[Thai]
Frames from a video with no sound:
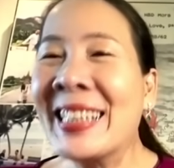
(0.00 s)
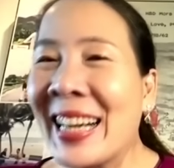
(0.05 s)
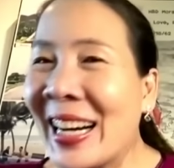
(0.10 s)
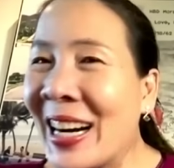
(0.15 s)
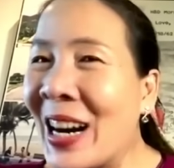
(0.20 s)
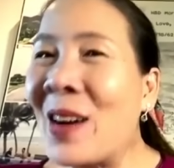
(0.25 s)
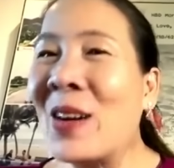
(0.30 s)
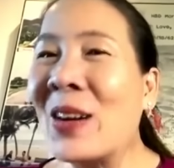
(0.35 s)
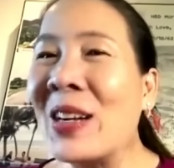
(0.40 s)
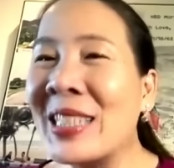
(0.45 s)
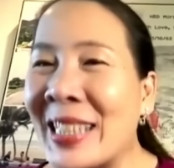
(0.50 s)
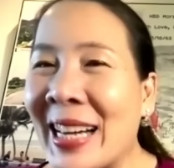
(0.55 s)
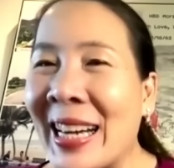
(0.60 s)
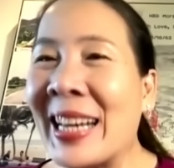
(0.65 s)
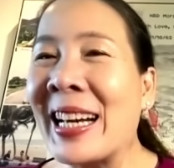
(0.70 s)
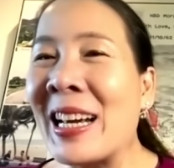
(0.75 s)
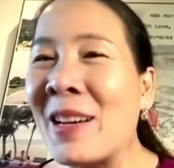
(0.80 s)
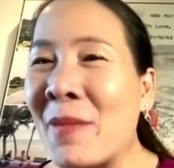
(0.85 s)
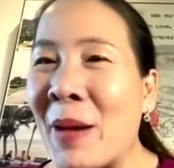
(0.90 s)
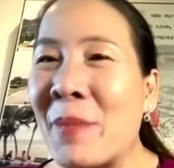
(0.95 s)
เราก็ใช้
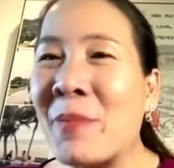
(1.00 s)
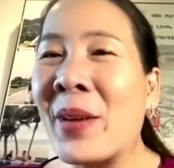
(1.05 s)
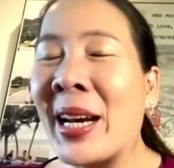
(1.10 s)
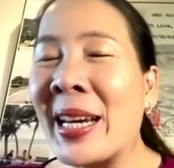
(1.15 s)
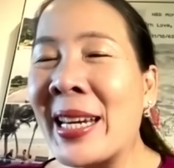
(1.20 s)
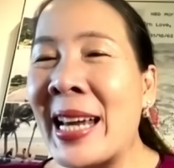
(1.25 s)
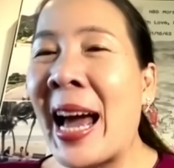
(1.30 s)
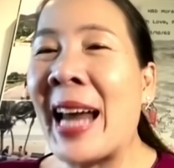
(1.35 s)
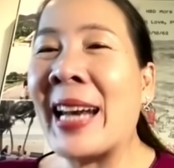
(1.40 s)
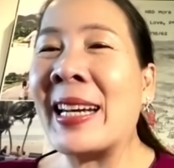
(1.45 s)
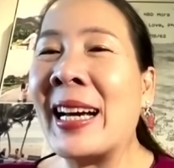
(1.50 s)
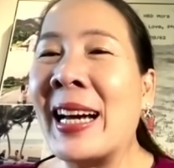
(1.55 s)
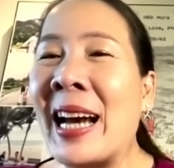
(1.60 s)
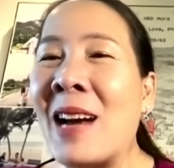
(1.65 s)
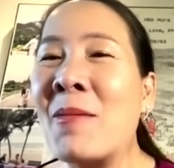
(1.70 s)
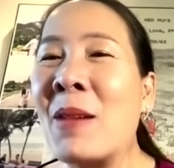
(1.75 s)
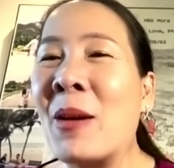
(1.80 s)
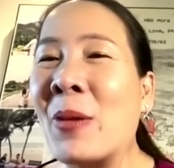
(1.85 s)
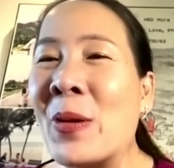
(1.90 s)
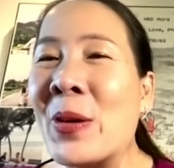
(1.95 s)
กันแบบประหยัดนะคะ
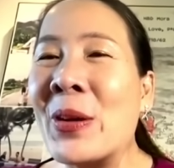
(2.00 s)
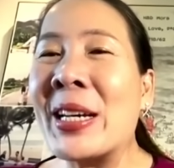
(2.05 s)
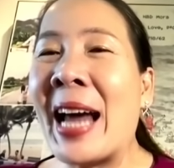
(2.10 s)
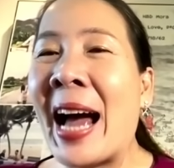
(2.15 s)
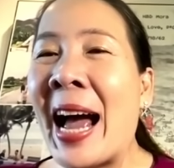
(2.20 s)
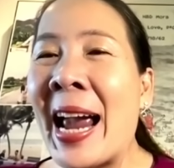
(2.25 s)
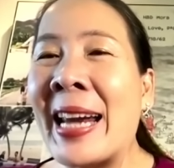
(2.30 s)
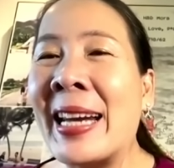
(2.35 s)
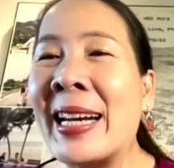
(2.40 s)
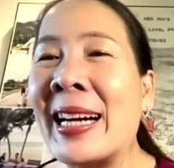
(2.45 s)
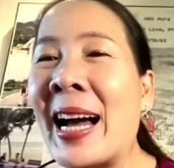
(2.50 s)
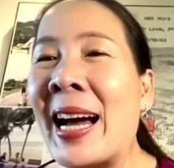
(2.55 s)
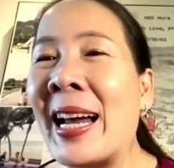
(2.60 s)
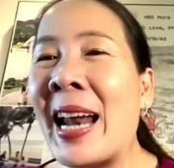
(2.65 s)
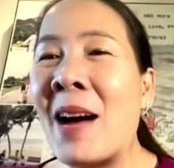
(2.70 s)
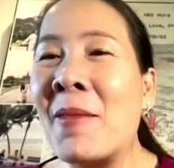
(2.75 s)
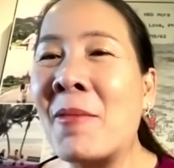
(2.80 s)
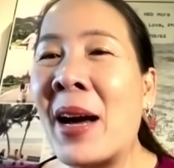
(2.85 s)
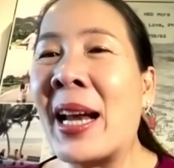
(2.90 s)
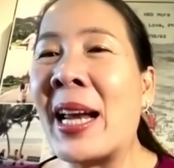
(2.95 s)
แบบคนไทยนะคะ
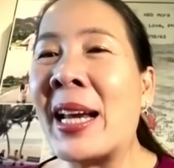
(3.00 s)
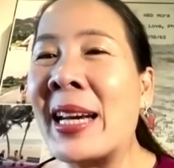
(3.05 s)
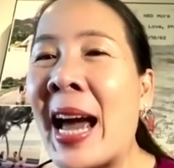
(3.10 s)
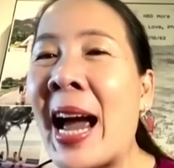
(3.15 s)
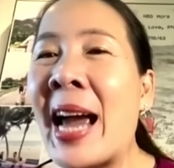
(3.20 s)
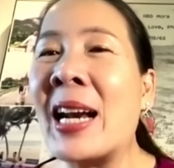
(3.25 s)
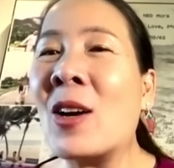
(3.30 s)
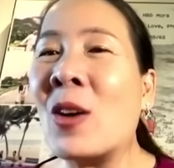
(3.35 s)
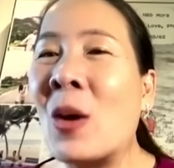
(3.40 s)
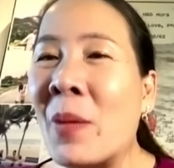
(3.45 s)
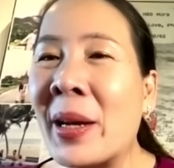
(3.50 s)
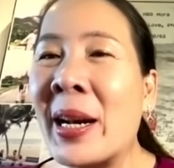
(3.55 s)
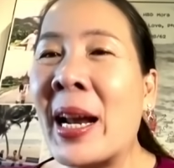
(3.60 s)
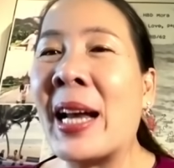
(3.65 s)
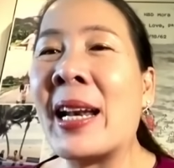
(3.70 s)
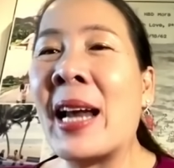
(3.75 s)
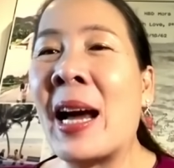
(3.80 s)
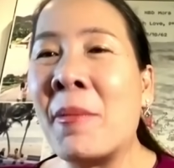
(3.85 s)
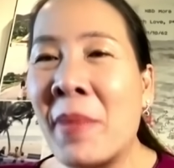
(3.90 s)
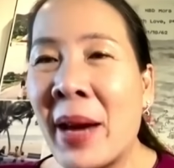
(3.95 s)
ทำอะไรได้เราก็พนัด
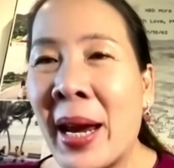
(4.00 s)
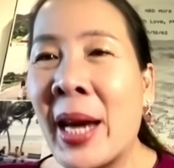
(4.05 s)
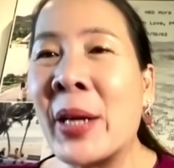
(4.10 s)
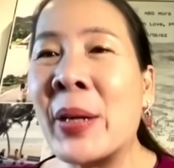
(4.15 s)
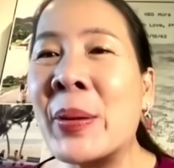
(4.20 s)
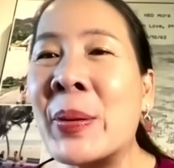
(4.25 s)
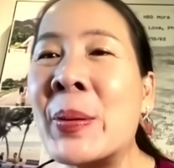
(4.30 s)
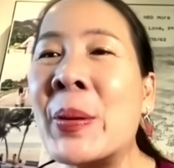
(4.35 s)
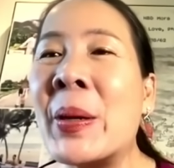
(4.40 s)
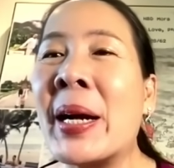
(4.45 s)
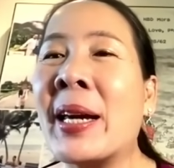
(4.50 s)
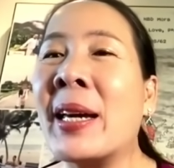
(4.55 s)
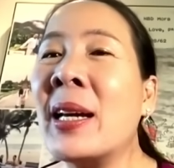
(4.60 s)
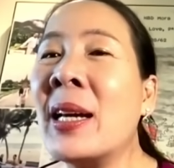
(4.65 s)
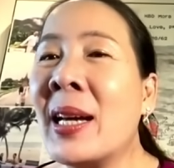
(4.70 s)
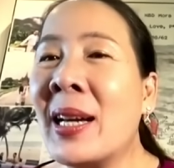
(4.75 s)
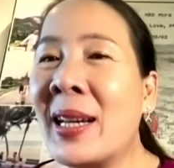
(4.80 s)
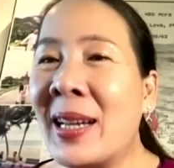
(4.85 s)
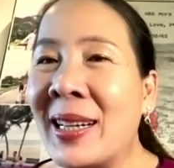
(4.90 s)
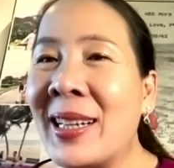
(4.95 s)
ทำเองด้วย
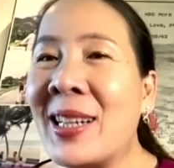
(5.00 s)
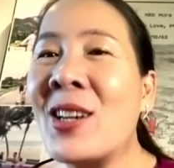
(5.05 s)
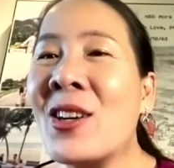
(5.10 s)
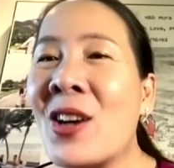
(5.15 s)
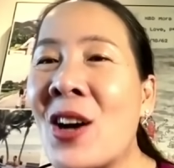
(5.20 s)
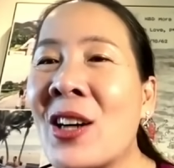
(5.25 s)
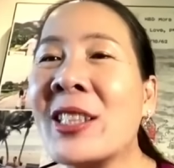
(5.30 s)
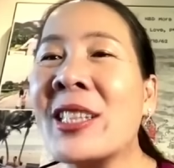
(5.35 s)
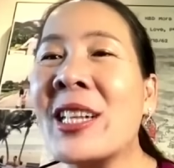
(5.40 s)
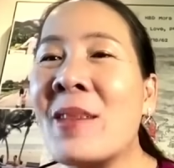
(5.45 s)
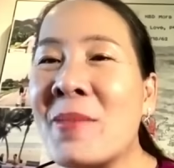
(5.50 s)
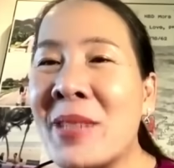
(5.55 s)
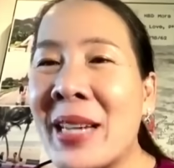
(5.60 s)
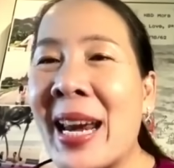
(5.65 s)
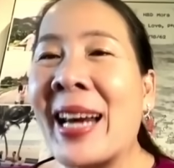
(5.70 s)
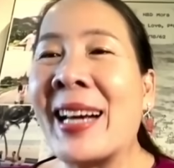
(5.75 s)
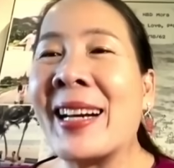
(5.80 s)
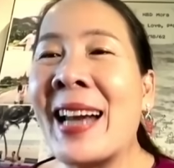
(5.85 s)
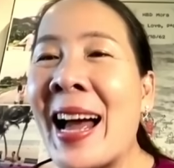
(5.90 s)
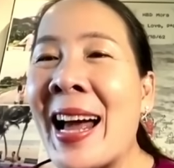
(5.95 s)
เออน้องๆทีมเทค
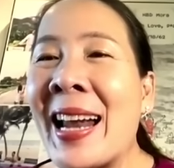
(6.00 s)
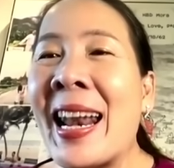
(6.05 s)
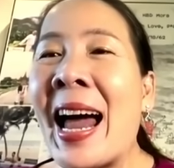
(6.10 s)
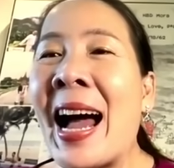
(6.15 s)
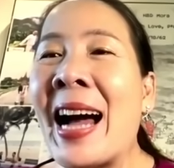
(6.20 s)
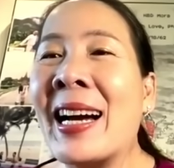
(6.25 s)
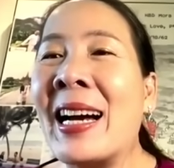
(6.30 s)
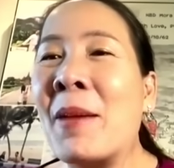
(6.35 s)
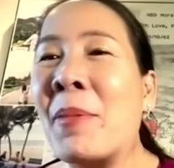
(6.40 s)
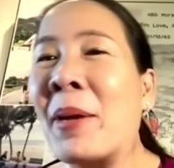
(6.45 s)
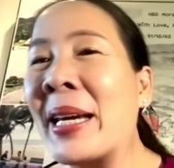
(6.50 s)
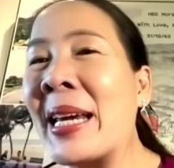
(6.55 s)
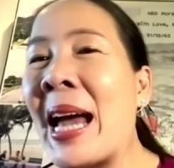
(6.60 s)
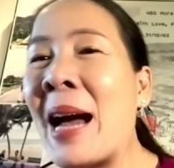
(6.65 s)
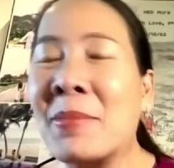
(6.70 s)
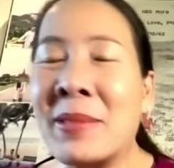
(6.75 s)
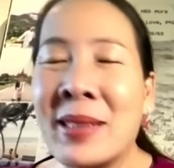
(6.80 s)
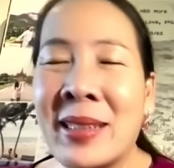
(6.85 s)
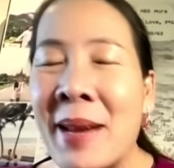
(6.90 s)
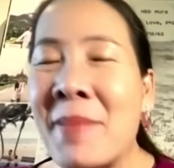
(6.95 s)
น่ารักค่ะพยายาม
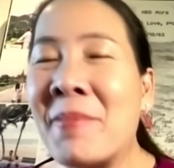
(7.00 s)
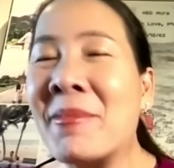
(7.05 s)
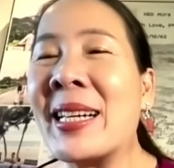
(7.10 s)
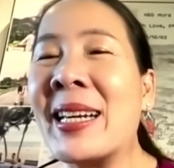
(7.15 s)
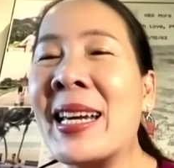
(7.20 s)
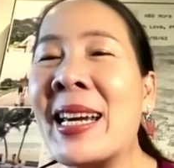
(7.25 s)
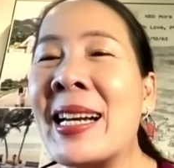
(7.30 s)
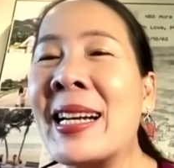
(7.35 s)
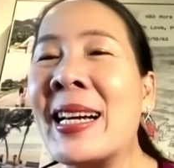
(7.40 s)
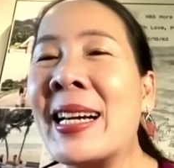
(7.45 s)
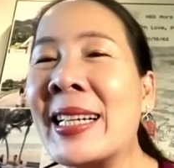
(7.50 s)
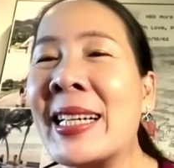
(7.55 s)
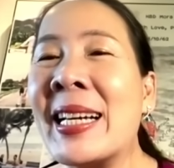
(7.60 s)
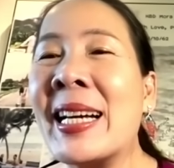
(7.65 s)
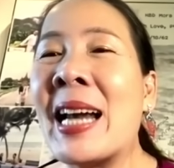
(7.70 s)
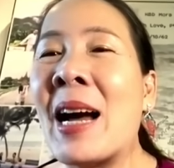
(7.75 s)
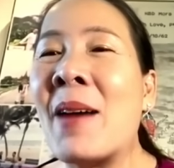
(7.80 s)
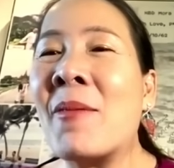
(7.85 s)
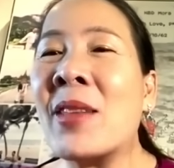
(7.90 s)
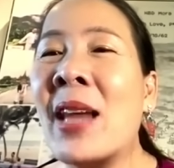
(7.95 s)
เต็มที่เลยที่จะ
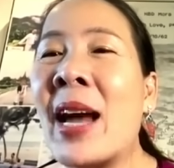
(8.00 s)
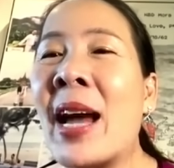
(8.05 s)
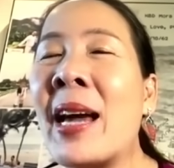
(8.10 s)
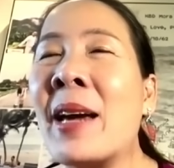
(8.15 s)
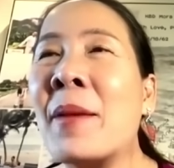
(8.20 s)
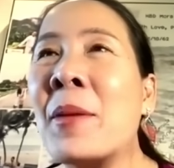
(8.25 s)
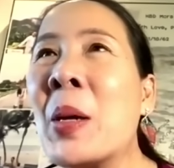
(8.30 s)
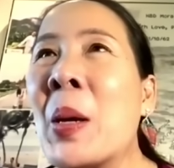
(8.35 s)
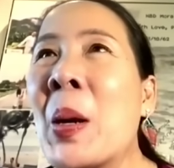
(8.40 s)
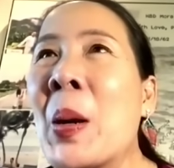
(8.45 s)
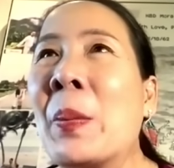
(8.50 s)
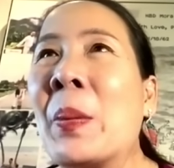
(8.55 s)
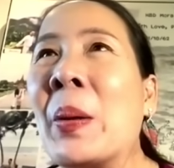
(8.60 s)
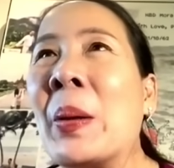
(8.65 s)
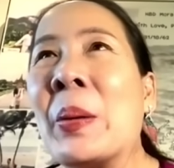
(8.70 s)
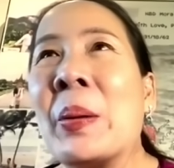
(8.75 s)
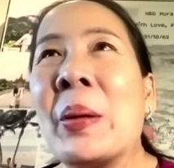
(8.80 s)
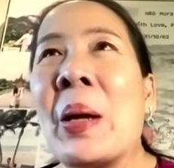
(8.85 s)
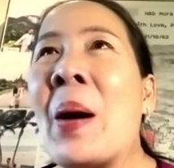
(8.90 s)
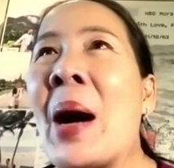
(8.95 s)
ทำได้
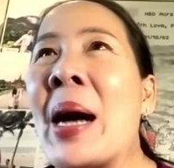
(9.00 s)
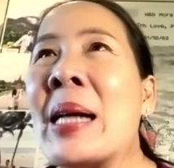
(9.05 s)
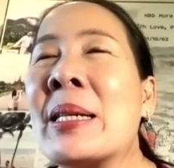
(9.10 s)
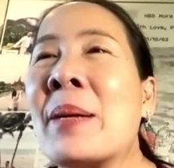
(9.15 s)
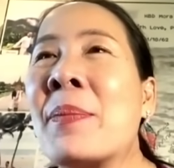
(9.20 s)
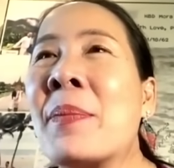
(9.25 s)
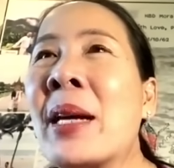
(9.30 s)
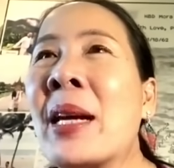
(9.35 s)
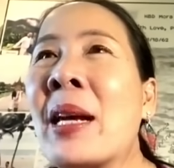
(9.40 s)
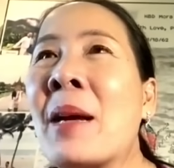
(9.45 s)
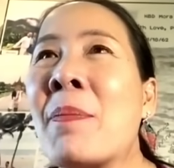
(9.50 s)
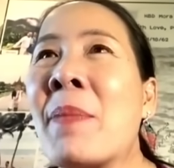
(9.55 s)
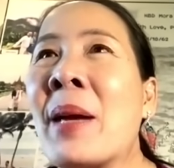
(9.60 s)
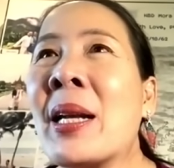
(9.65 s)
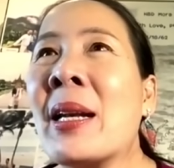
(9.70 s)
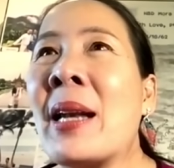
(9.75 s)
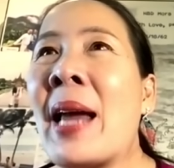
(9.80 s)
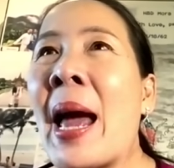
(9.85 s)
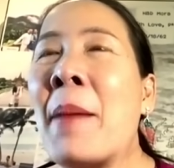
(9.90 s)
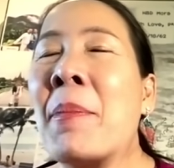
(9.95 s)
เราอาจจะไม่ได้เป็น
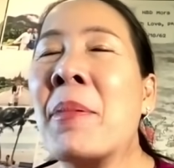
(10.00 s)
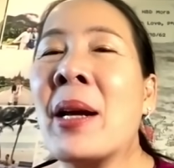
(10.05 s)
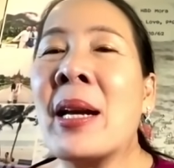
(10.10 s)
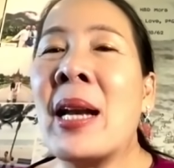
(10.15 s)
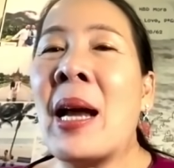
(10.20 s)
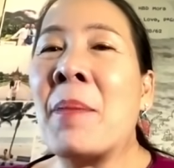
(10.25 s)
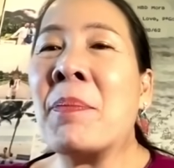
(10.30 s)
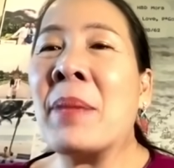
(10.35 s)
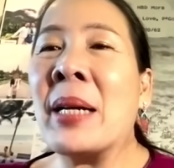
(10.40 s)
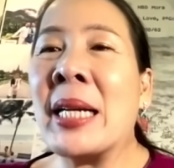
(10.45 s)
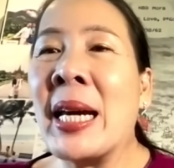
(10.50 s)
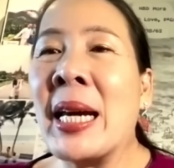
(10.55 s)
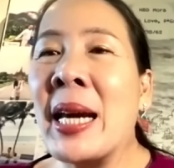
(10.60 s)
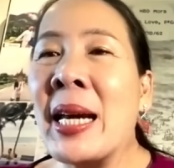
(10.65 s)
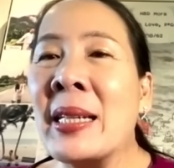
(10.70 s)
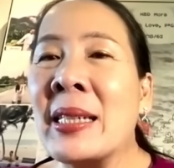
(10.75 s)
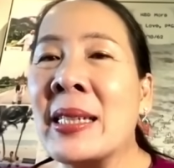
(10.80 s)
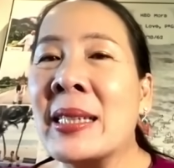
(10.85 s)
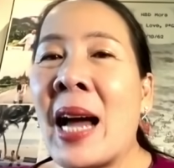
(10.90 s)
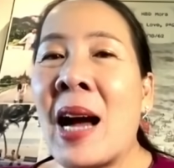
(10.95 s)
แอประดับประเทศ
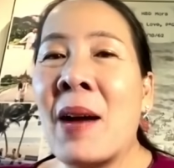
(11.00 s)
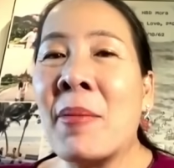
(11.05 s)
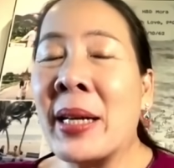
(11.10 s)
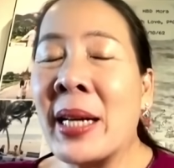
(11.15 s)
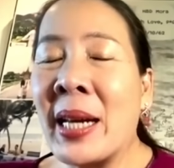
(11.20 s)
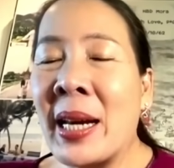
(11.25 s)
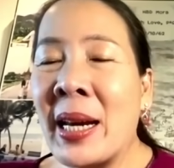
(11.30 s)
หรือต่างประเท